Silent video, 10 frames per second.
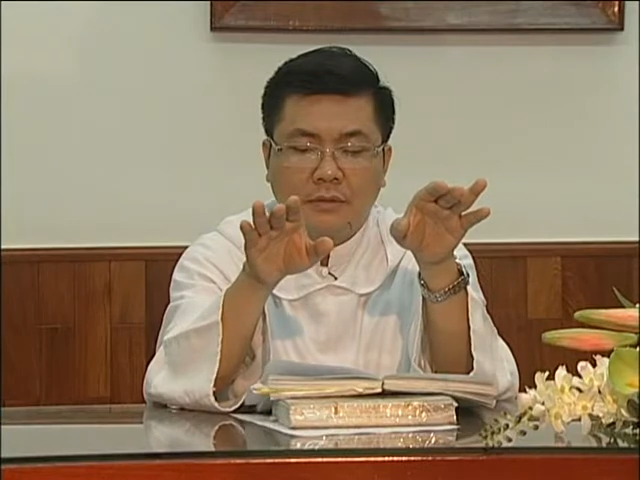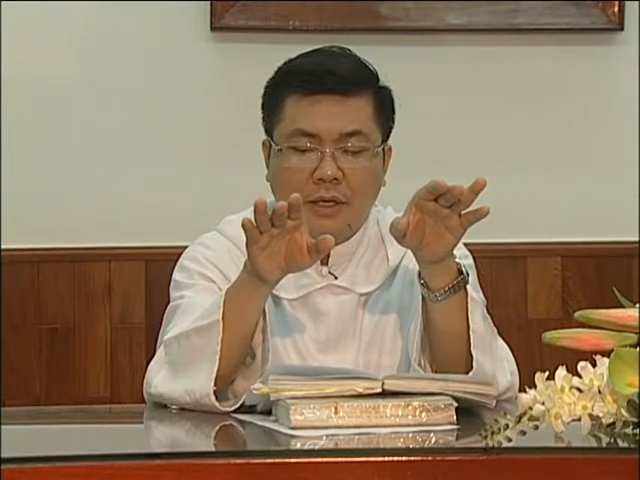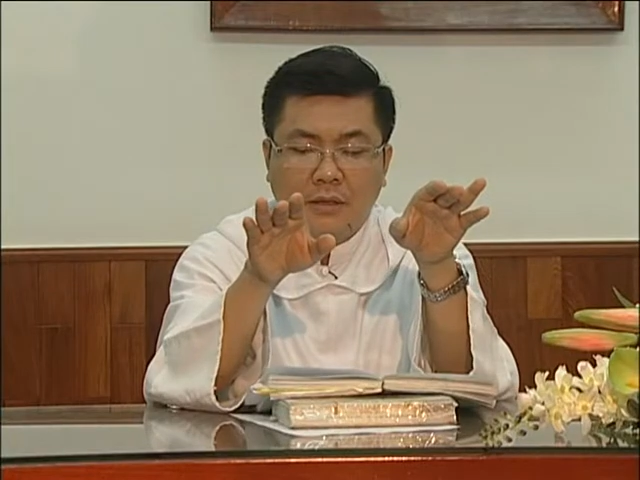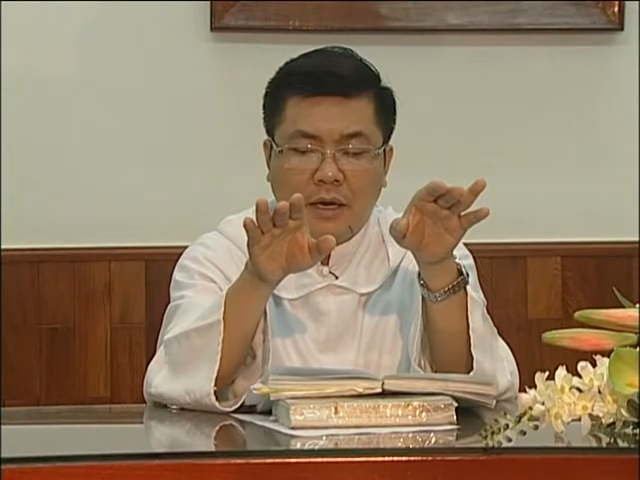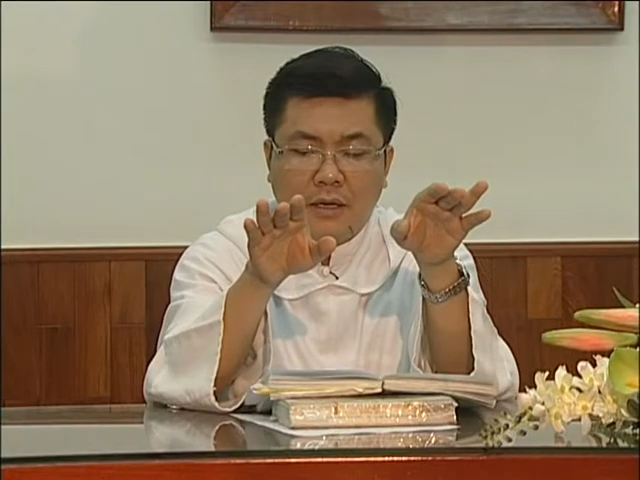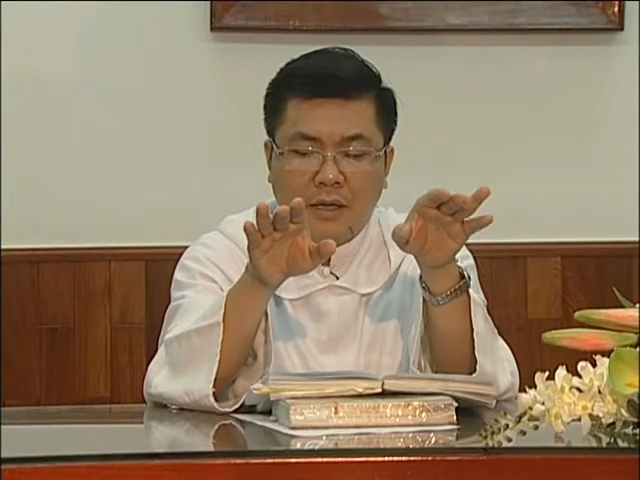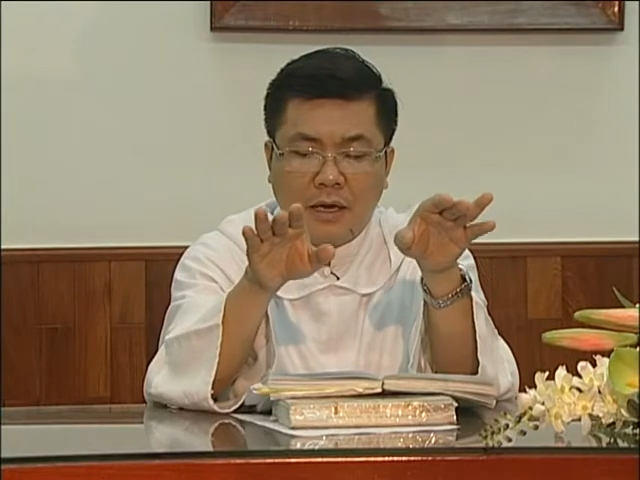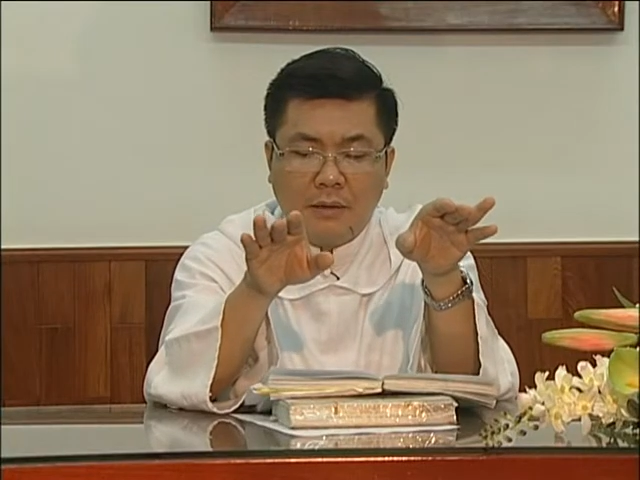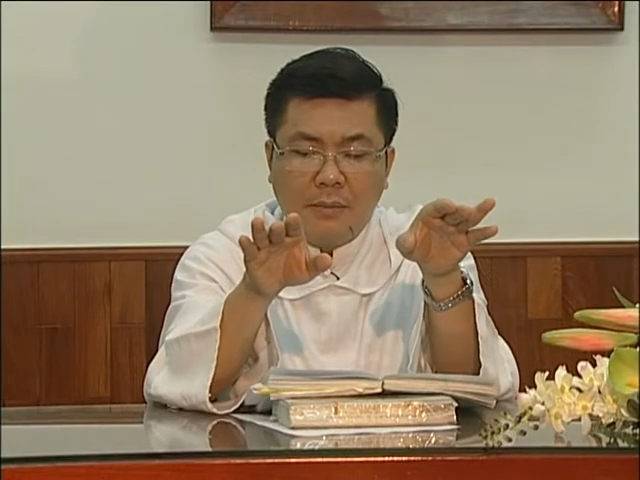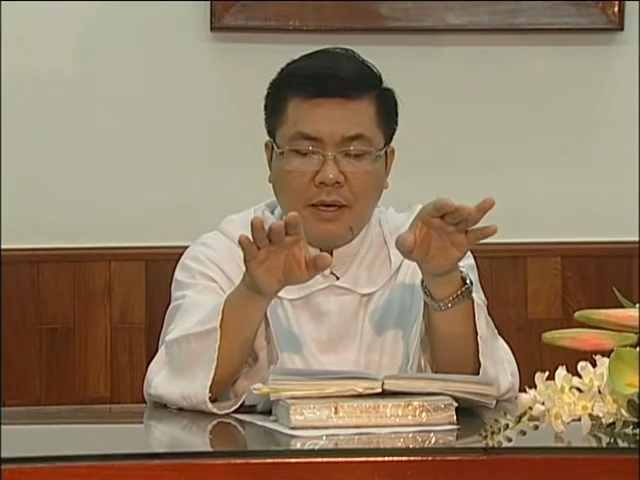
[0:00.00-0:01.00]
tinh thần
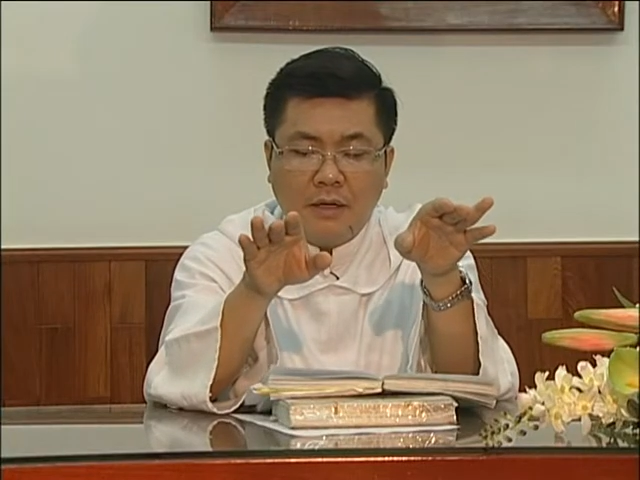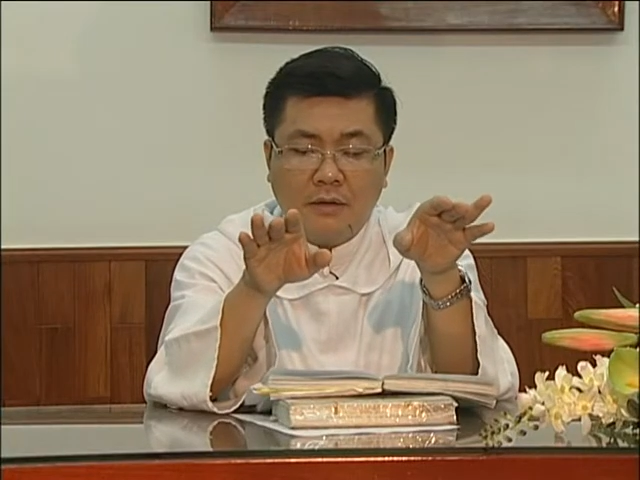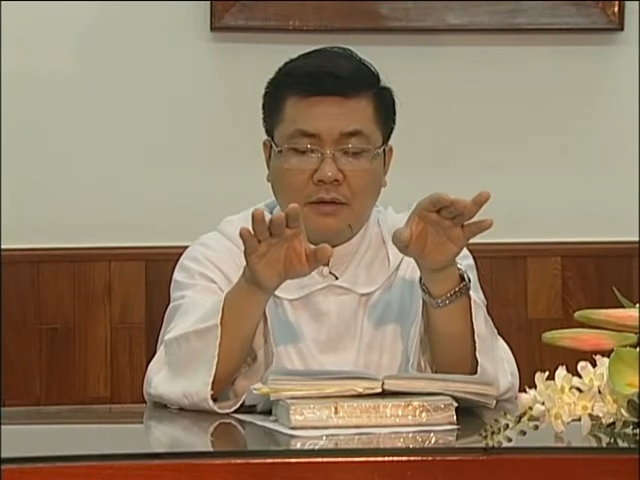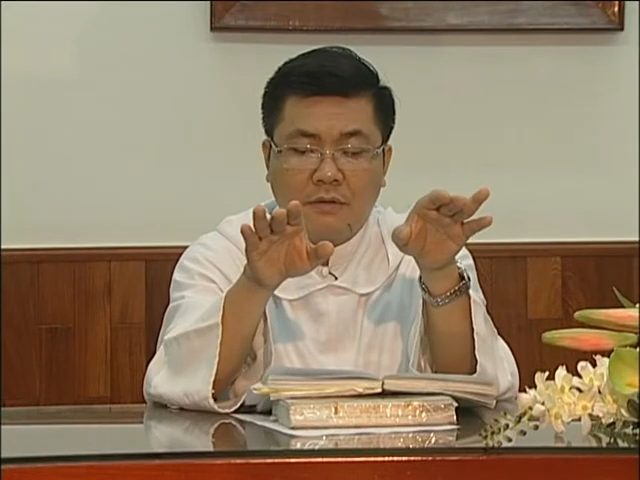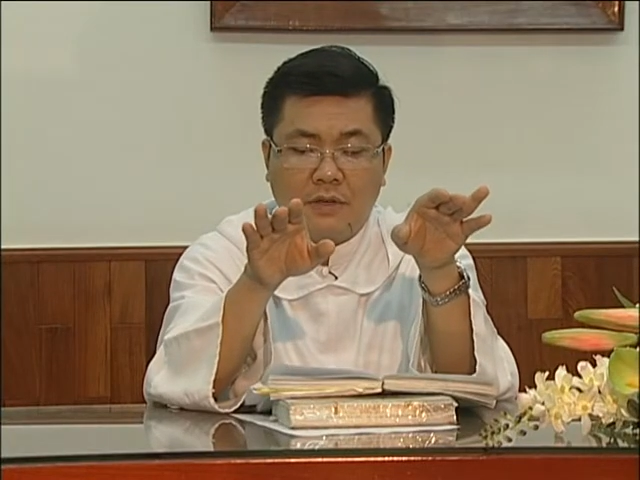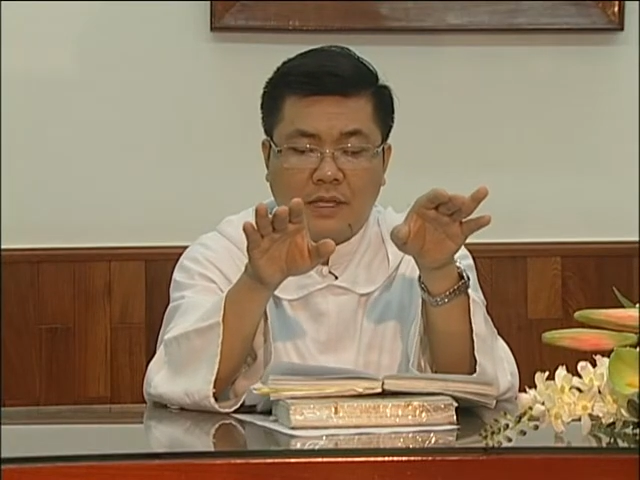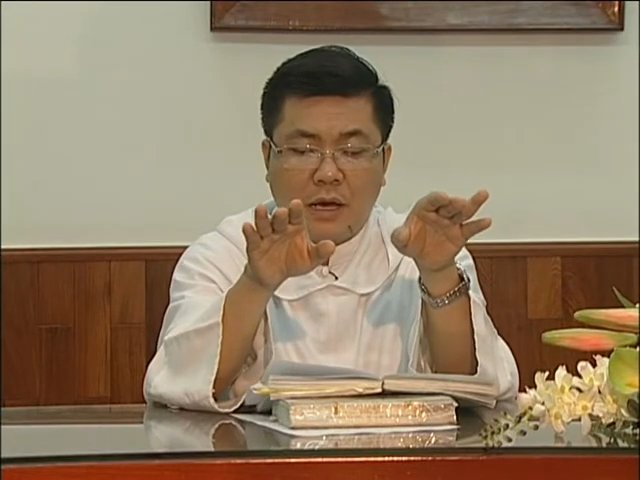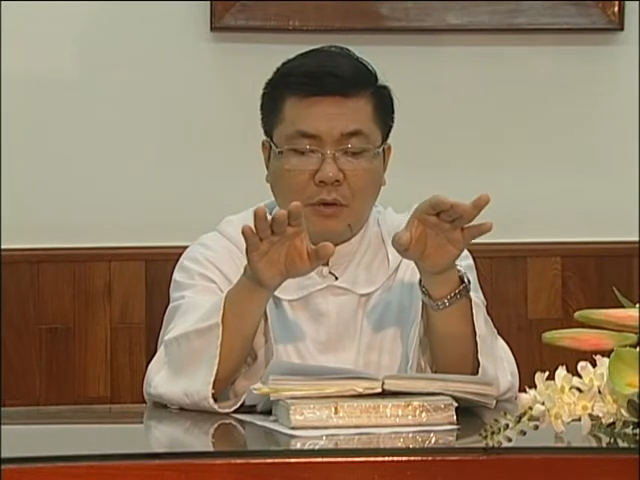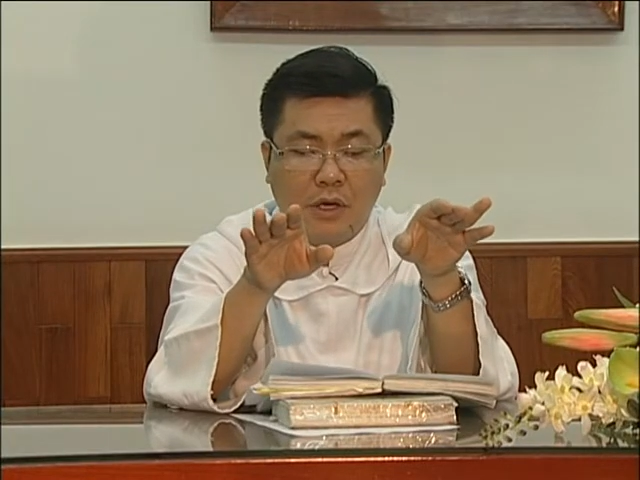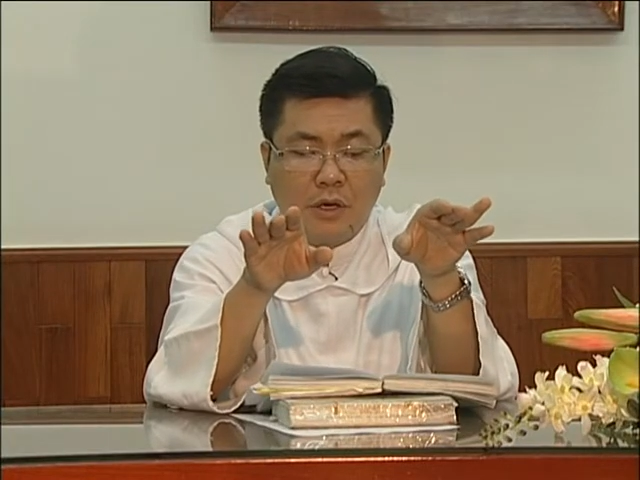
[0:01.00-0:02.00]
nhận biết và
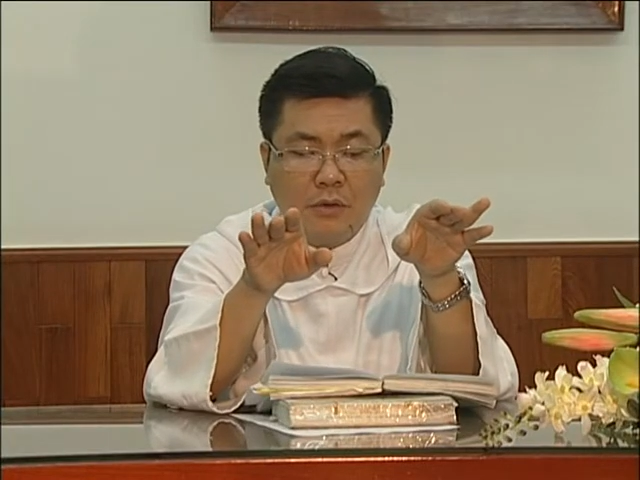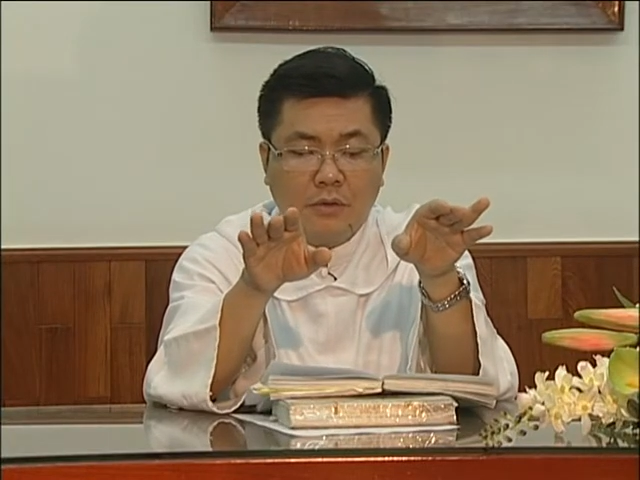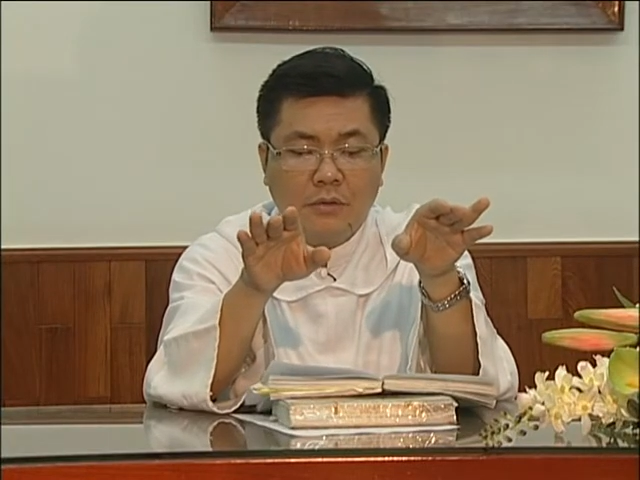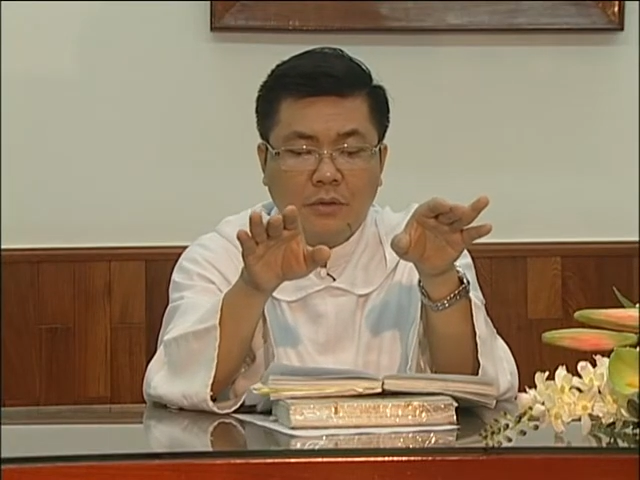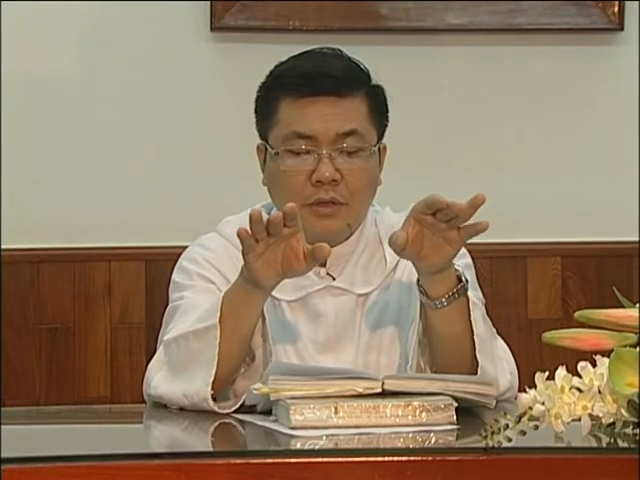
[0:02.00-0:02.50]
thảo hiếu.